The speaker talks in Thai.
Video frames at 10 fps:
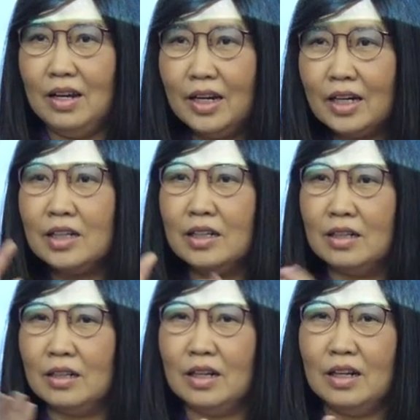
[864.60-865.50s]
นี่คือ
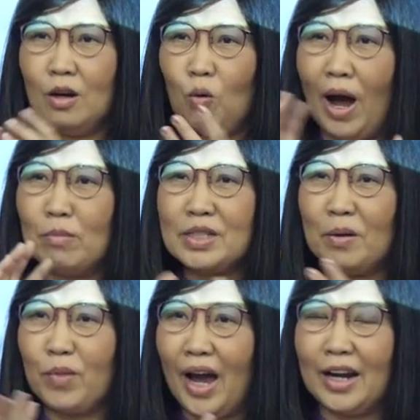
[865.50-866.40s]
ความ
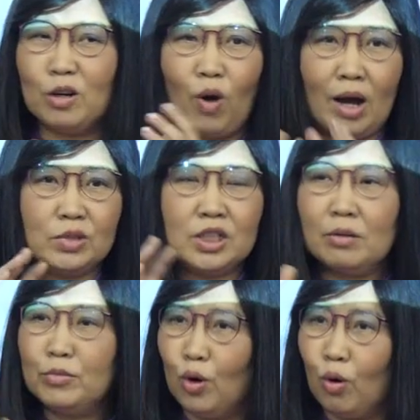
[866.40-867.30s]
สำคัญความเชื่อ
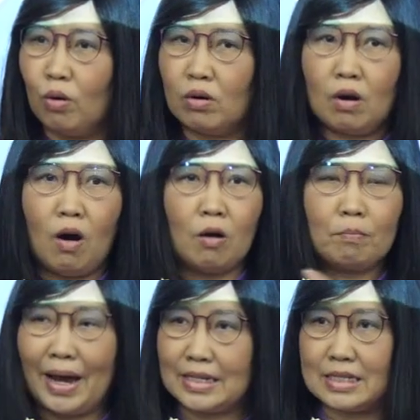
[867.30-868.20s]
มโยงของ
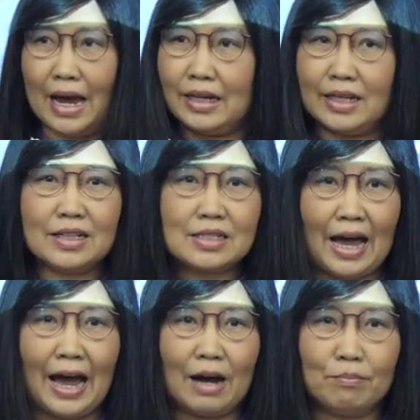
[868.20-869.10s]
ปัจจัยทั้ง
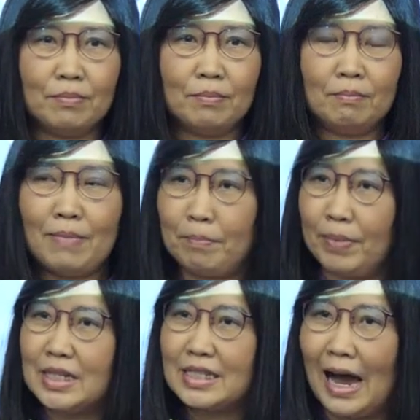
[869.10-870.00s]
3แบบ
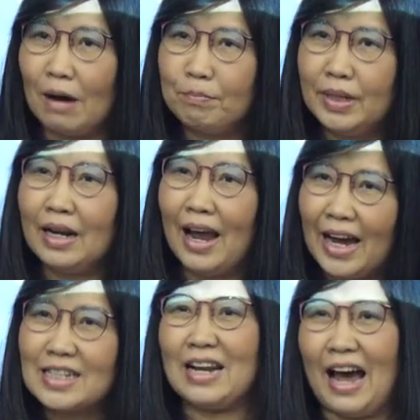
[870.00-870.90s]
เป็น3พิลา
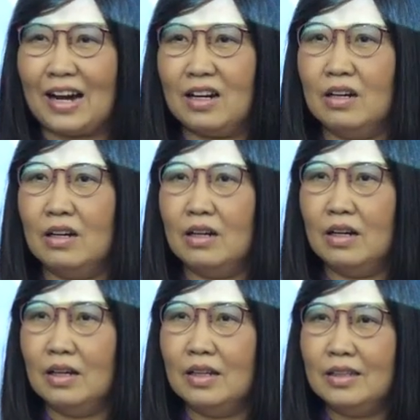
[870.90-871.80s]
ร์หลัก
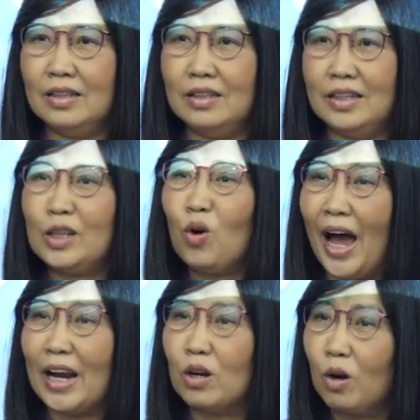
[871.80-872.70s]
ที่ต้อง
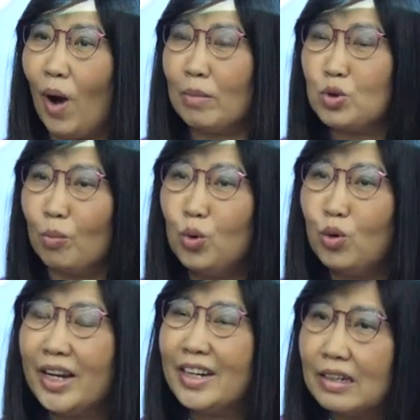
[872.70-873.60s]
การความสมดุล
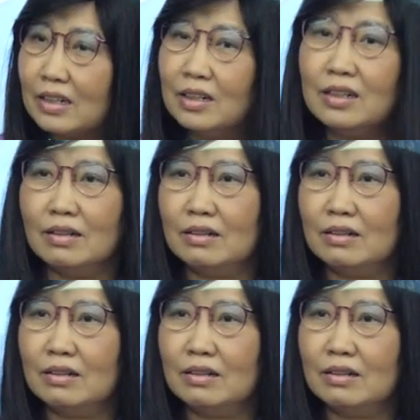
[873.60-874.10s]
ให้เกิดขึ้น